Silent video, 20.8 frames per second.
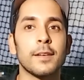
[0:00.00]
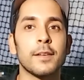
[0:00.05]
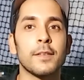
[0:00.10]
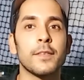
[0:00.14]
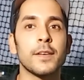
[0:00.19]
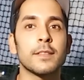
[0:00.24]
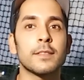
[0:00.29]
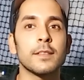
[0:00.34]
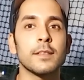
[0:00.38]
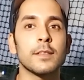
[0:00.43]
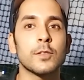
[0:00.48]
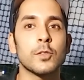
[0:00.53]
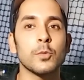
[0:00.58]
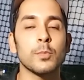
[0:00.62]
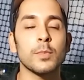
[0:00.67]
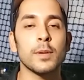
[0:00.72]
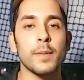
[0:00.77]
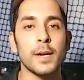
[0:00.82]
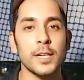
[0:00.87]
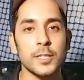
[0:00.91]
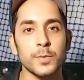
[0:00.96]
वैसे तो
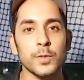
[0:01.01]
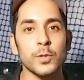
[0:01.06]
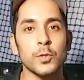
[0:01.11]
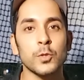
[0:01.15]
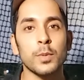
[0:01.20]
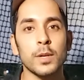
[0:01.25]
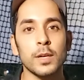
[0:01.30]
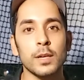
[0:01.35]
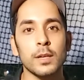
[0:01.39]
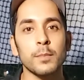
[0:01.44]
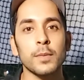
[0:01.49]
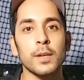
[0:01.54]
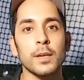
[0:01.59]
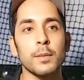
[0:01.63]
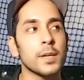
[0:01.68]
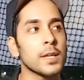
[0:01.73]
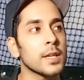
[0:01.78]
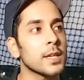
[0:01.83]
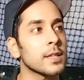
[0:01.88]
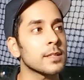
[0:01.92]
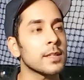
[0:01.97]
मैं बैट्समैन हूँ बट मेरा
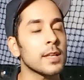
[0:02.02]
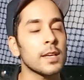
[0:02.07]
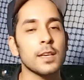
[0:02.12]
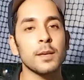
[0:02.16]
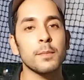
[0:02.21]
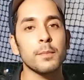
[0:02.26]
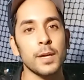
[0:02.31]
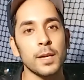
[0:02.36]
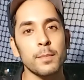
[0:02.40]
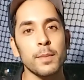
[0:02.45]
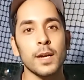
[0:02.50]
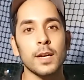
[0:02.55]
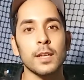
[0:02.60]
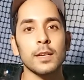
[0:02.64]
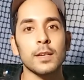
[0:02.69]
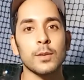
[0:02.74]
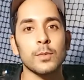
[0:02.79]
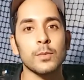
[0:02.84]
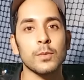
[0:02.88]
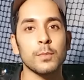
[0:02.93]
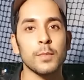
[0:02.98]
मन करता है कि मैं ही बैटिंग
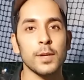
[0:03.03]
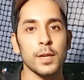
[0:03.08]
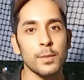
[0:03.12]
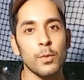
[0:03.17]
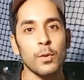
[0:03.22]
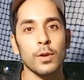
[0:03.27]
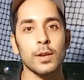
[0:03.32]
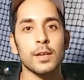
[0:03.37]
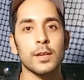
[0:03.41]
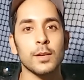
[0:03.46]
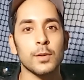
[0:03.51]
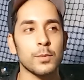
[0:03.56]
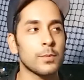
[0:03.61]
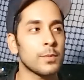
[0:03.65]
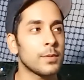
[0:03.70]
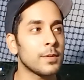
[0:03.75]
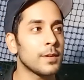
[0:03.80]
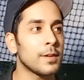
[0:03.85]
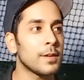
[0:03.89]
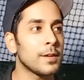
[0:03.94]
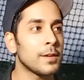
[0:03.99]
करूँ मैं ही बॉलिंग करूँ
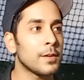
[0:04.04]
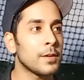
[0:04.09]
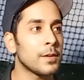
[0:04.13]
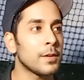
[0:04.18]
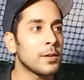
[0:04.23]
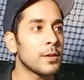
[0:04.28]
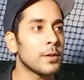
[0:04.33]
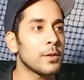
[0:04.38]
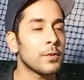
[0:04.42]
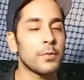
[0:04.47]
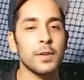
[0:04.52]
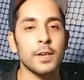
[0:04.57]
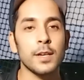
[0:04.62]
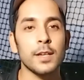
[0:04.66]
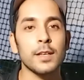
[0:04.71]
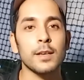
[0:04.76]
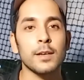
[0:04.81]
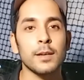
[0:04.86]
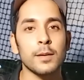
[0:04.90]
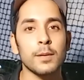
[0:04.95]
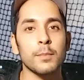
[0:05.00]

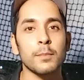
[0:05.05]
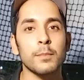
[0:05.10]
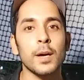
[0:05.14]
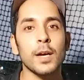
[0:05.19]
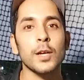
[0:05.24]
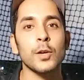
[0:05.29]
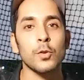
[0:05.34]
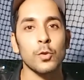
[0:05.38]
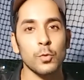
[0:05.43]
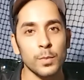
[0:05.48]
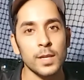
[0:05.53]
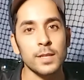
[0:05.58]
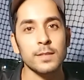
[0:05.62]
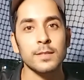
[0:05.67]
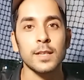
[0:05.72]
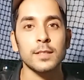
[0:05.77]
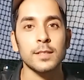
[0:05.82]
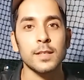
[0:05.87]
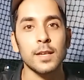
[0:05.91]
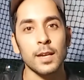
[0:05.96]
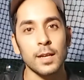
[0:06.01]
फील्डिंग बाकी लोग मेरे
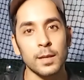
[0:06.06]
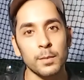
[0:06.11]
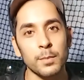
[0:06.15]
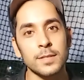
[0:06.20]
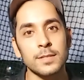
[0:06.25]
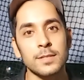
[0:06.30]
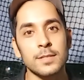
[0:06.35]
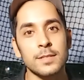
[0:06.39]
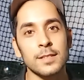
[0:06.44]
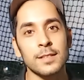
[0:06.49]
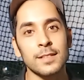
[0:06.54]
साथ कर लें बस